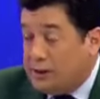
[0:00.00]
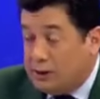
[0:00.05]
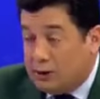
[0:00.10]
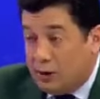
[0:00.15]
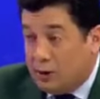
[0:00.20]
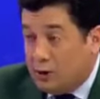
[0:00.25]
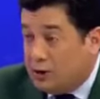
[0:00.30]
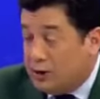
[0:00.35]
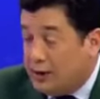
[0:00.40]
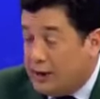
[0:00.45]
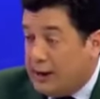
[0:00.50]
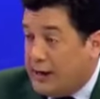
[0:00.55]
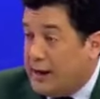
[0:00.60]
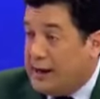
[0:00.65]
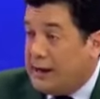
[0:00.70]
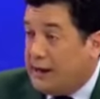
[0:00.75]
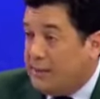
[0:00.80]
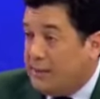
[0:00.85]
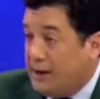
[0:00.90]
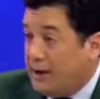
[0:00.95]
esto no tiene
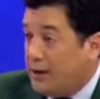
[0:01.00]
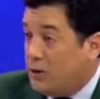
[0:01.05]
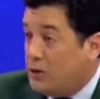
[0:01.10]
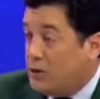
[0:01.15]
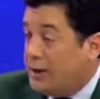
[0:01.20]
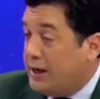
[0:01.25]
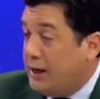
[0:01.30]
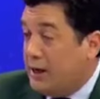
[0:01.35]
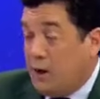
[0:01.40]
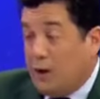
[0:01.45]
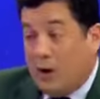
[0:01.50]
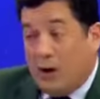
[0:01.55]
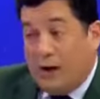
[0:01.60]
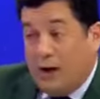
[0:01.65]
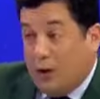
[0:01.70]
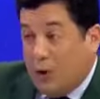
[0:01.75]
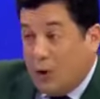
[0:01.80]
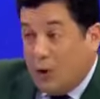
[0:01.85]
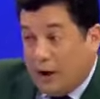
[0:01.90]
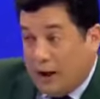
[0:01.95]
nada que ver con que
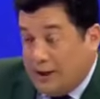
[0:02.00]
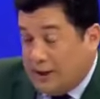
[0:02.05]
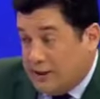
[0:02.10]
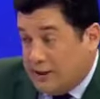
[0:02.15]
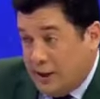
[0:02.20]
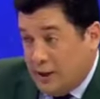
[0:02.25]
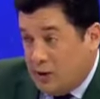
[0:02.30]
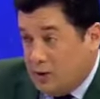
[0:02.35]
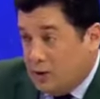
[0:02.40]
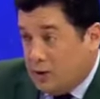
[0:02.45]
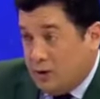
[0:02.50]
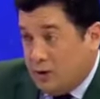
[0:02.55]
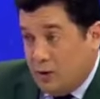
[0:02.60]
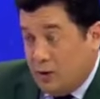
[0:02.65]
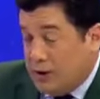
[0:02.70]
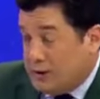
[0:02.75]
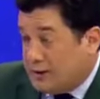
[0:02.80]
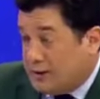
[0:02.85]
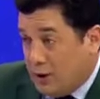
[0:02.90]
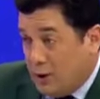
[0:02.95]
lo que hicieron
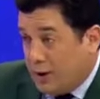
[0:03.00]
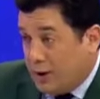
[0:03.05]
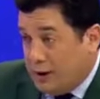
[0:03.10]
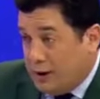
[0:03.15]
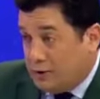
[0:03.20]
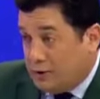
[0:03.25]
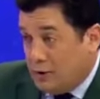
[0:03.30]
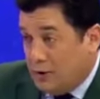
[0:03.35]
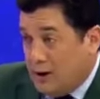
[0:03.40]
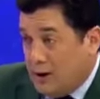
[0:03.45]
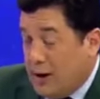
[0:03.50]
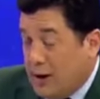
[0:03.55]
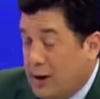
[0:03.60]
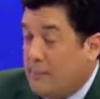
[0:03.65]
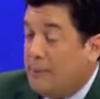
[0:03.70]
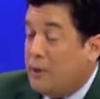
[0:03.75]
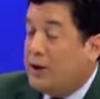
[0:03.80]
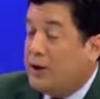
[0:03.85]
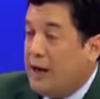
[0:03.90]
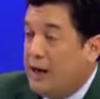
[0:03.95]
no está correcto,
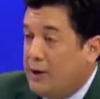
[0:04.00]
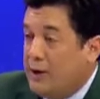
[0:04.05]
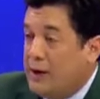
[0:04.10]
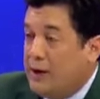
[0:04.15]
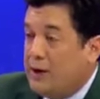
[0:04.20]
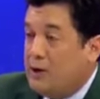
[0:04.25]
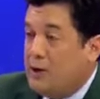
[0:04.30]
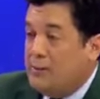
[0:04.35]
porque hay